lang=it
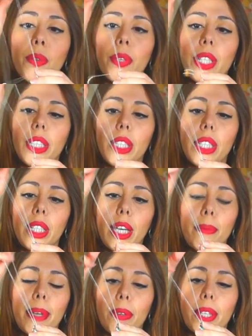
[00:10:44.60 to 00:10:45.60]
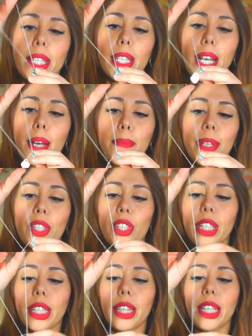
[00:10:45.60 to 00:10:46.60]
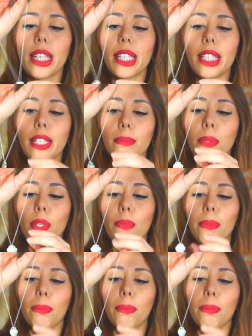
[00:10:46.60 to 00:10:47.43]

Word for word: quindi a me questa piace tantissimo,